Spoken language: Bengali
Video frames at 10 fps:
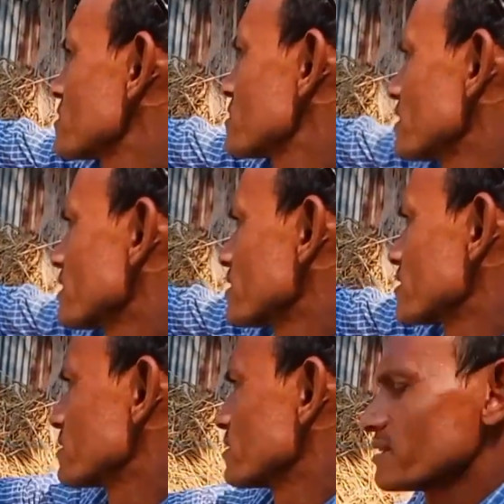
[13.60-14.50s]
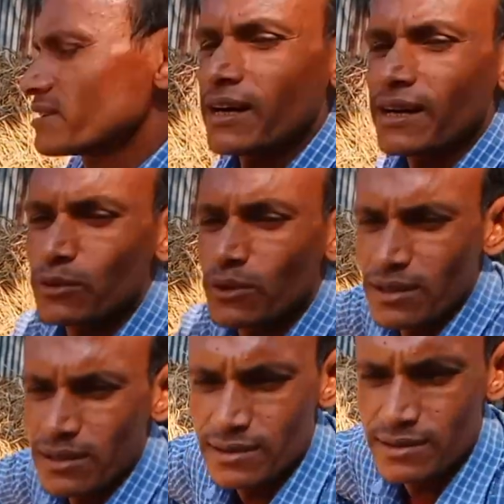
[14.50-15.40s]
বাচ্চা দেখা যাচ্ছে শাহিওয়াল
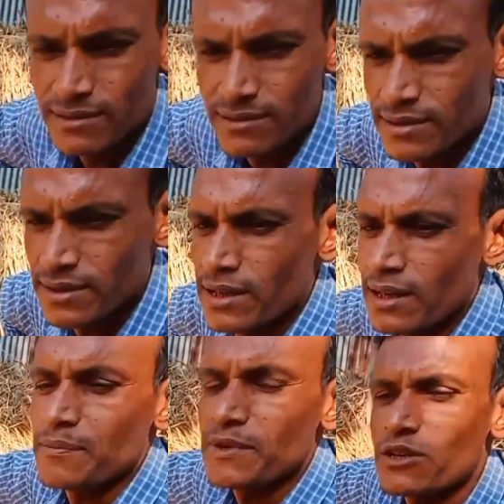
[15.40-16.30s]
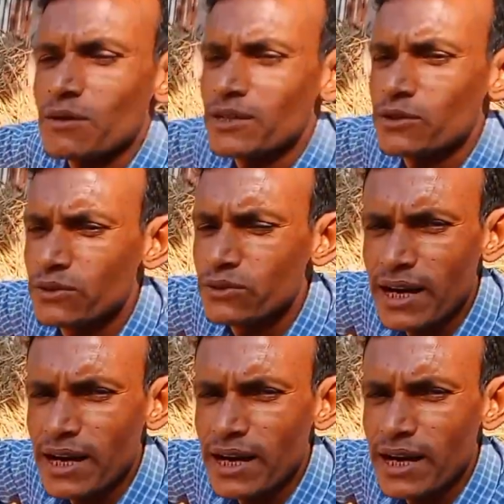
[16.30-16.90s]
আপনারা সবাই শুধু